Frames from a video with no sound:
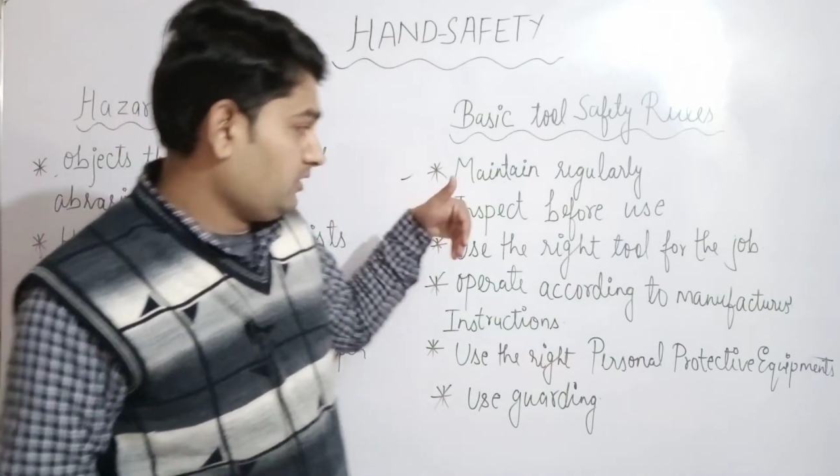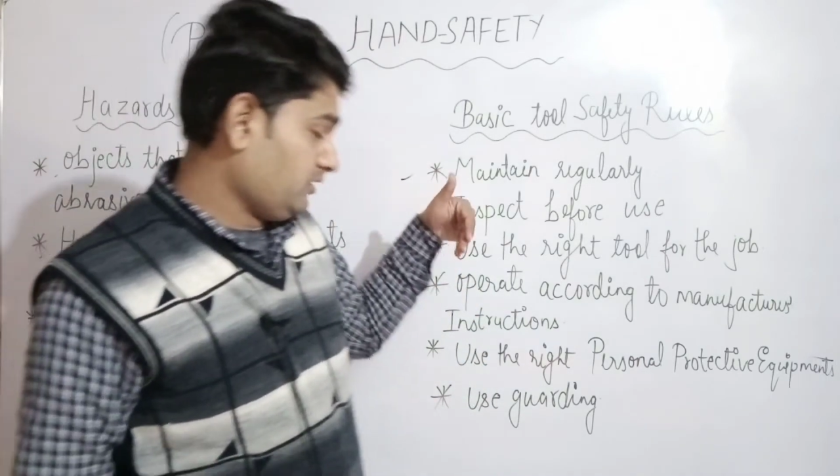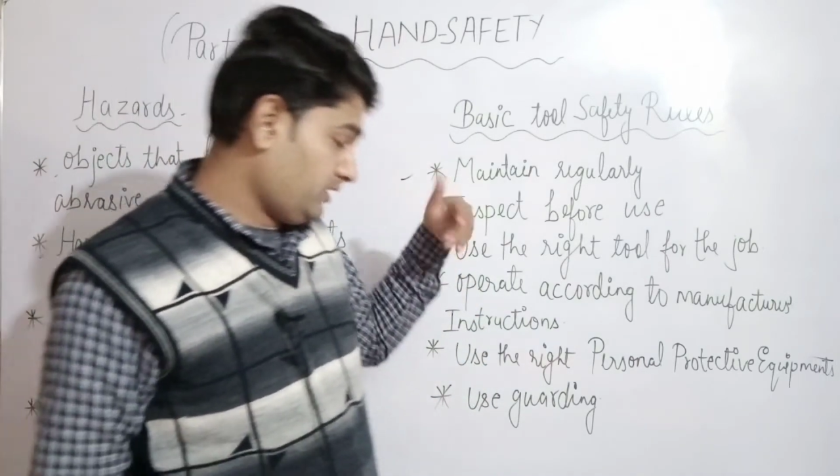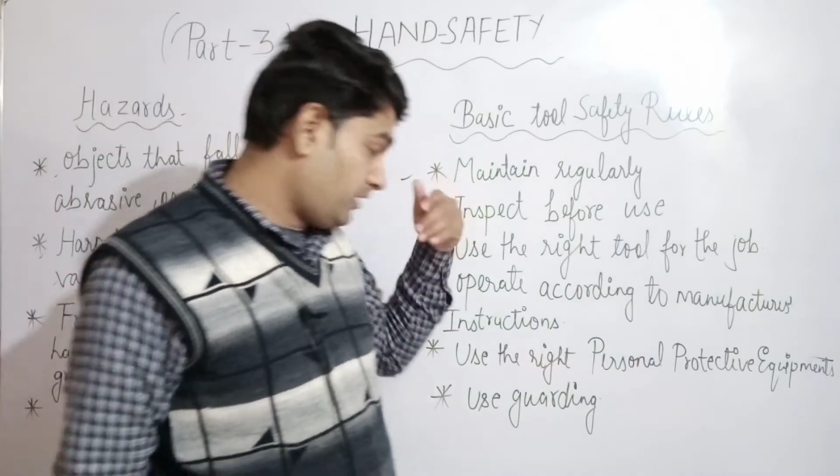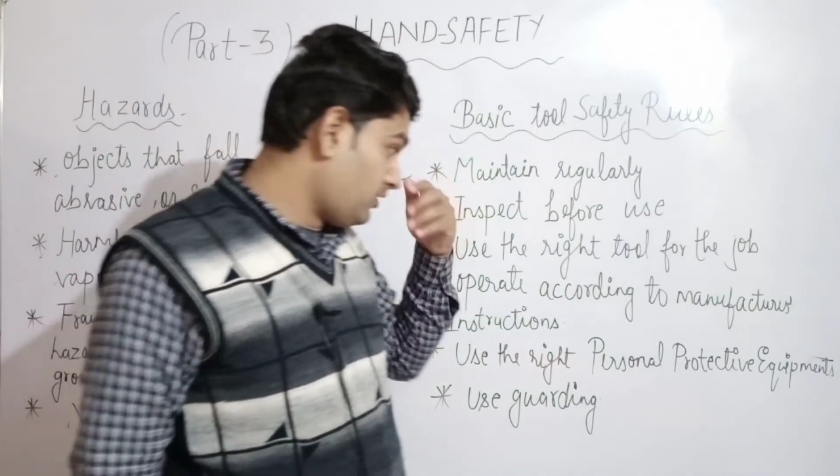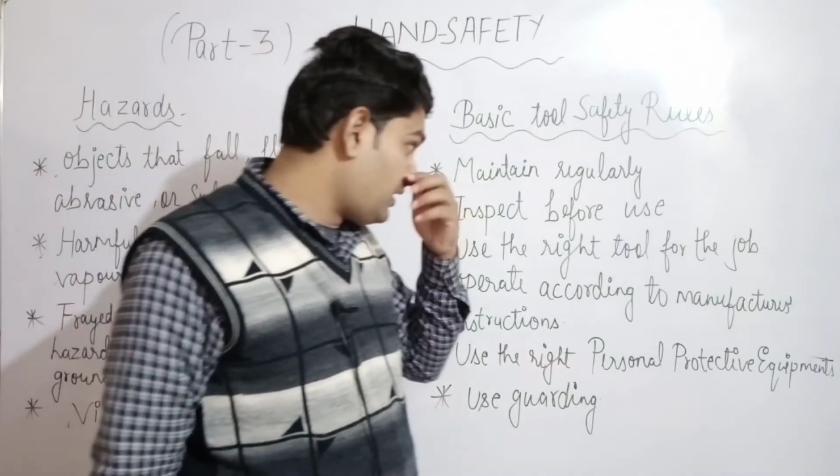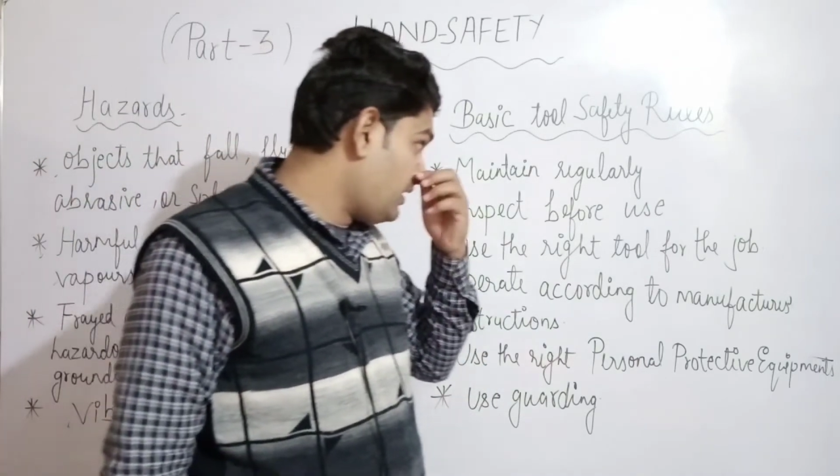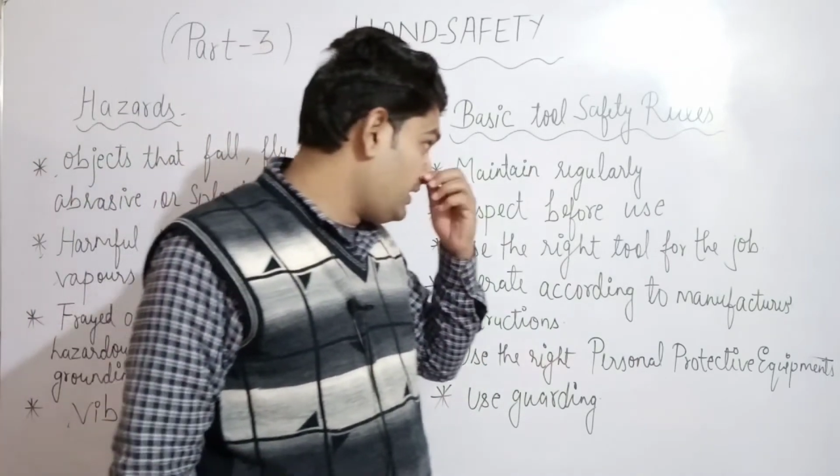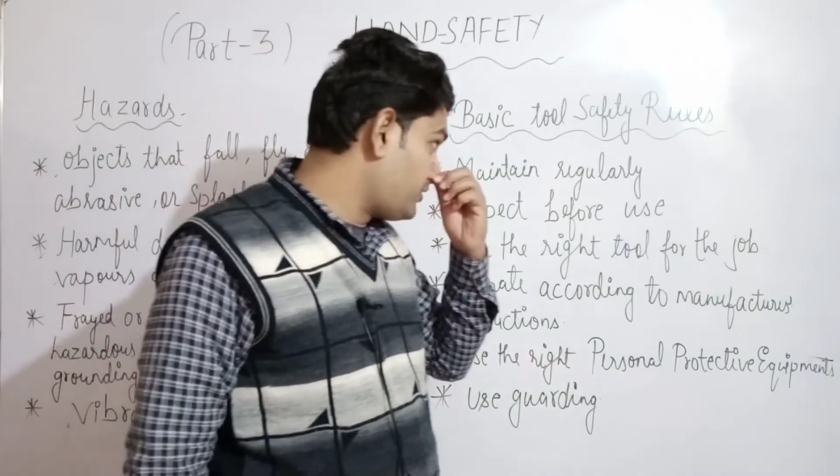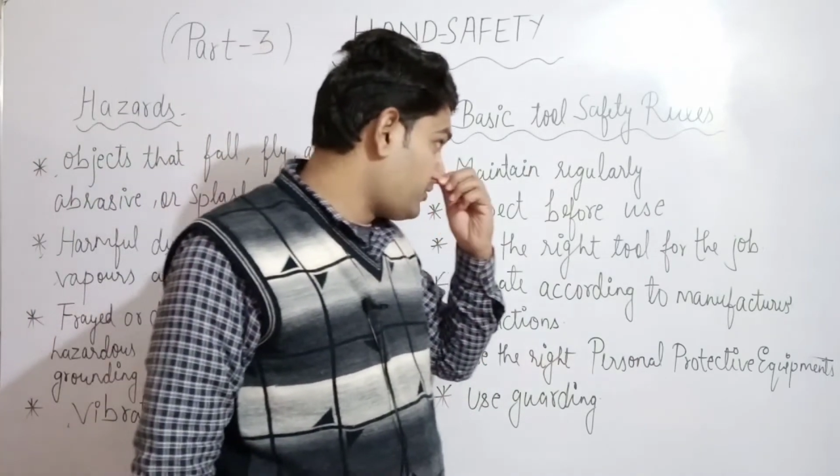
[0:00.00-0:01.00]

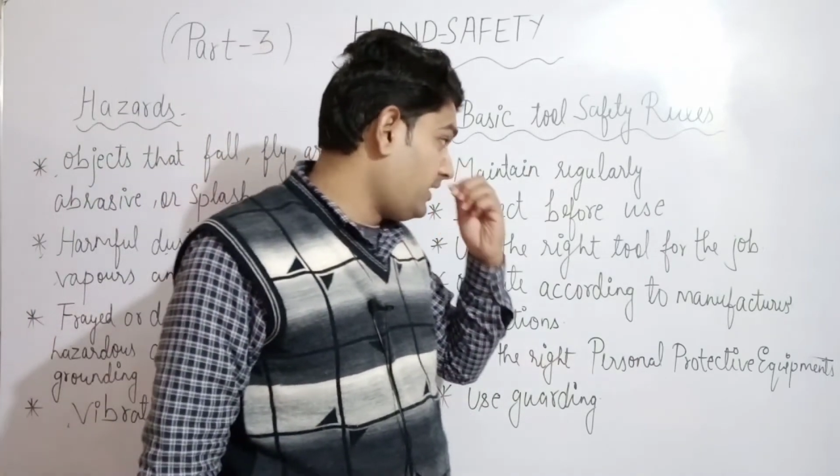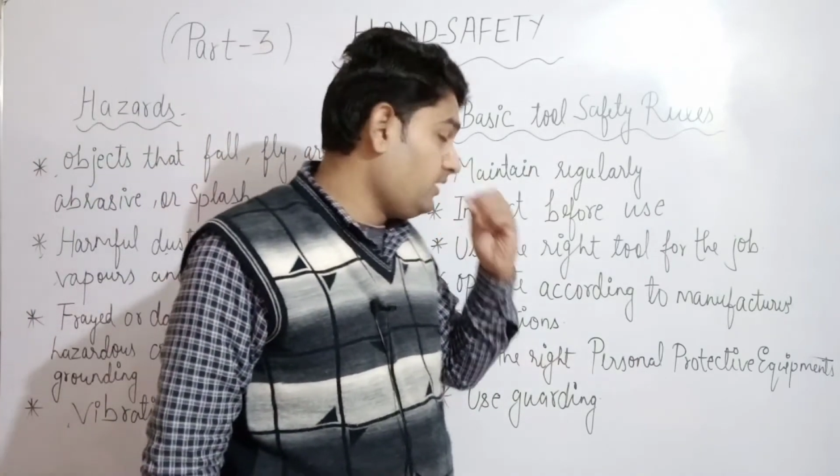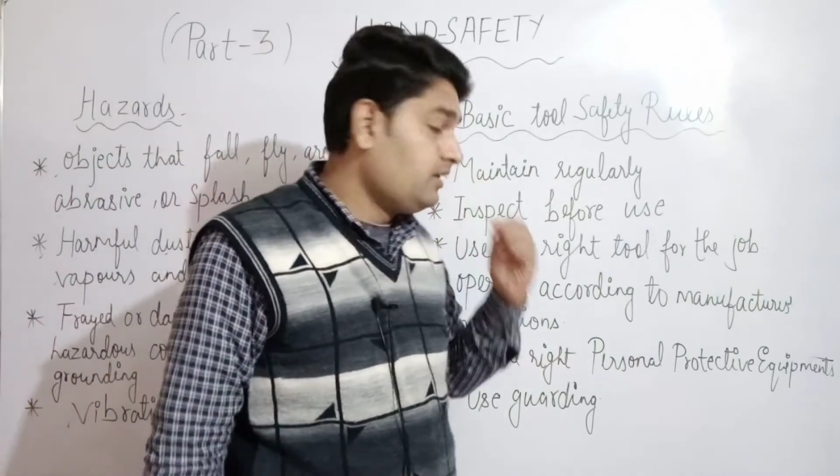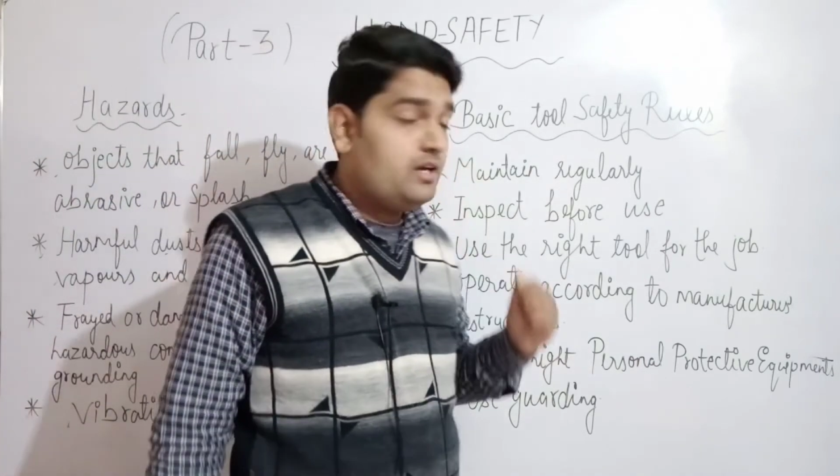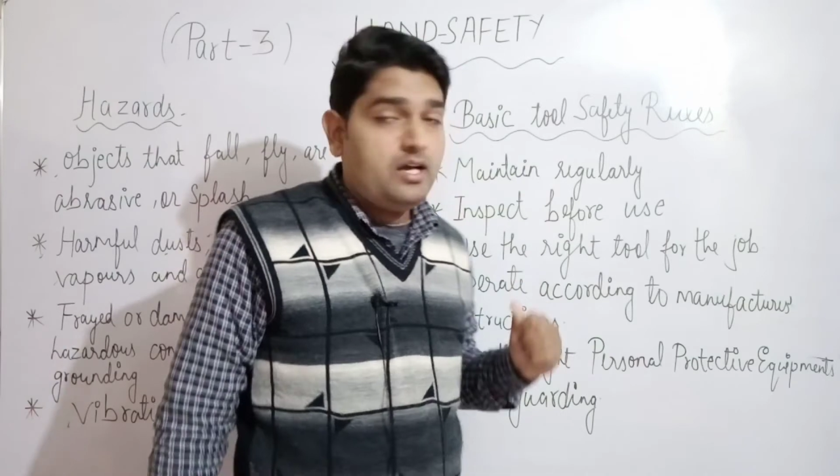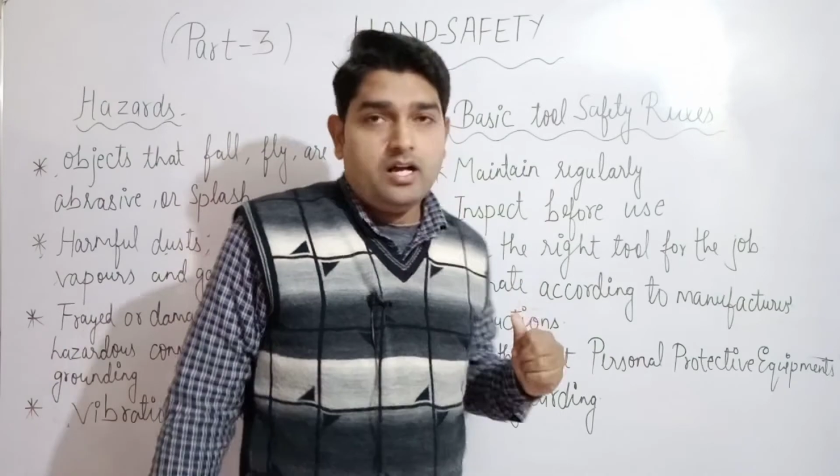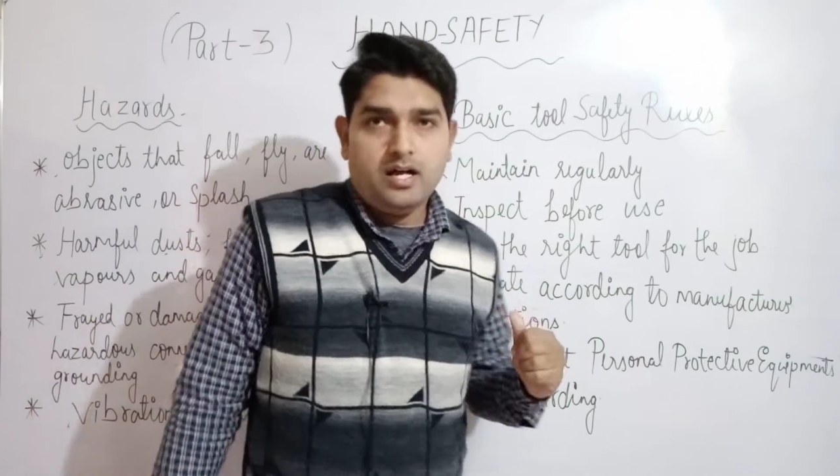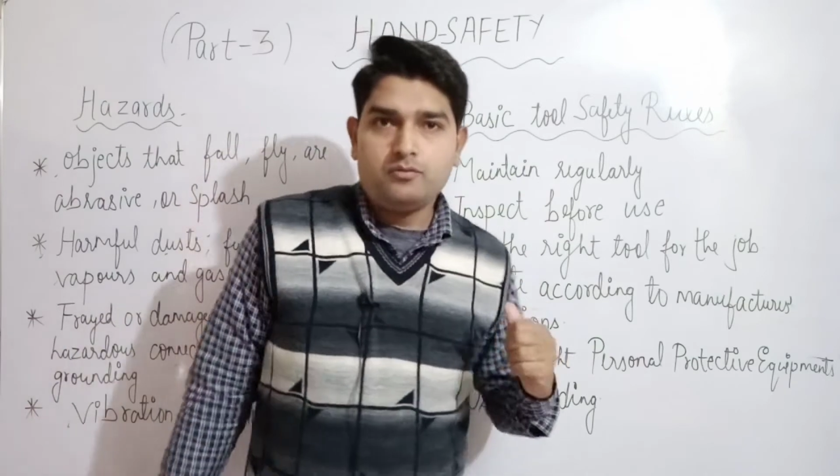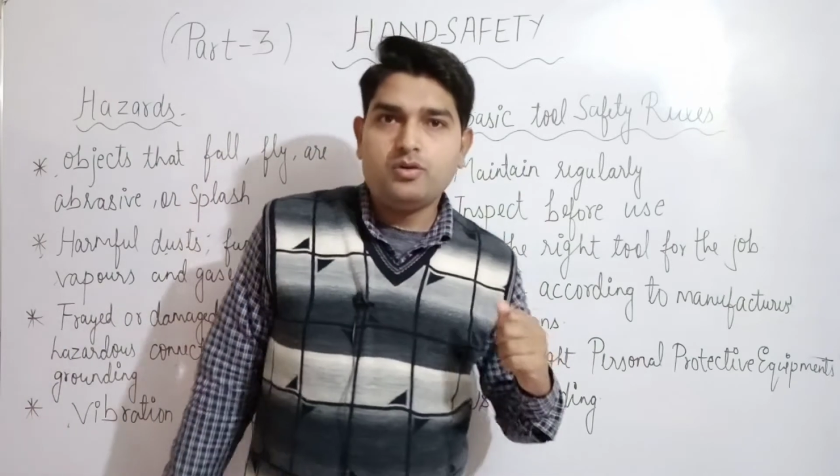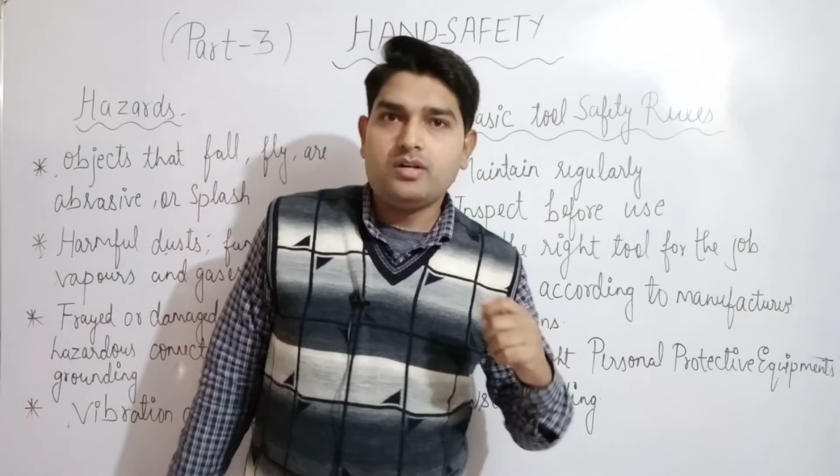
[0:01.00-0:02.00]
रेगुलरली जो है हमको